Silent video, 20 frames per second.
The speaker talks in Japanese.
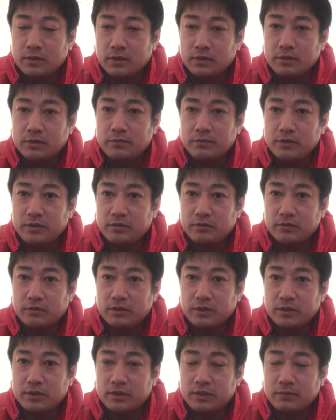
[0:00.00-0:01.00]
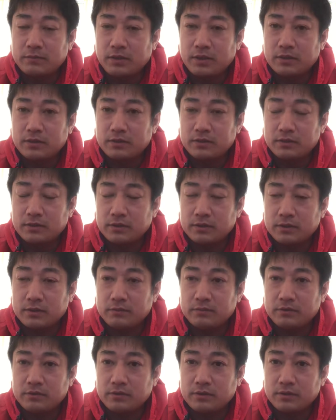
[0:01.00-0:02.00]
自分にとって一番
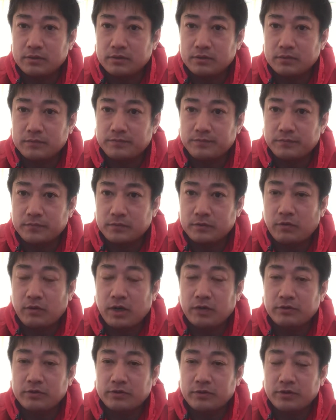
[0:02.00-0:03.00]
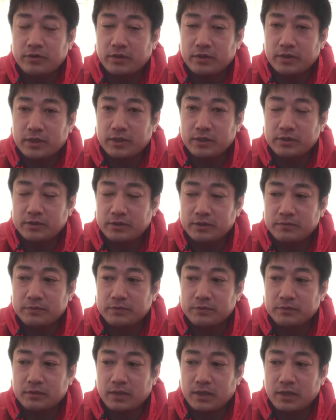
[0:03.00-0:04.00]
自分他の人にはない、自
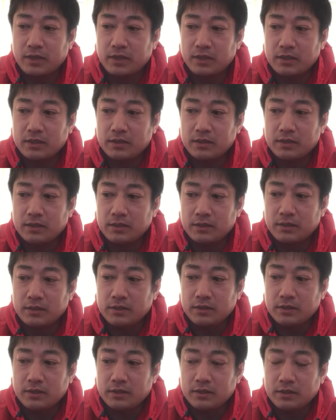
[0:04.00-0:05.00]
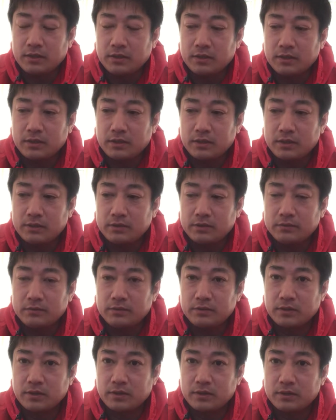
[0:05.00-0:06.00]
分が、えー、自
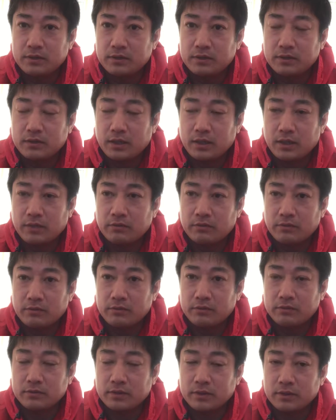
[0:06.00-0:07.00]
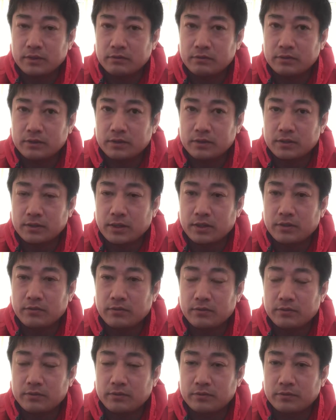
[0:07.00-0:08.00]
分だけのなんていうんですかね、最
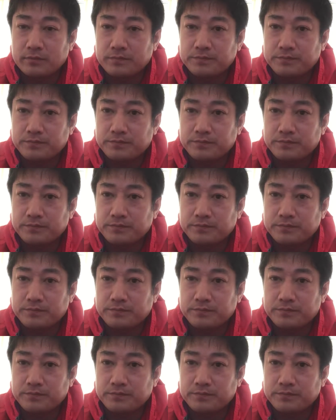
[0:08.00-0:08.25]
高の、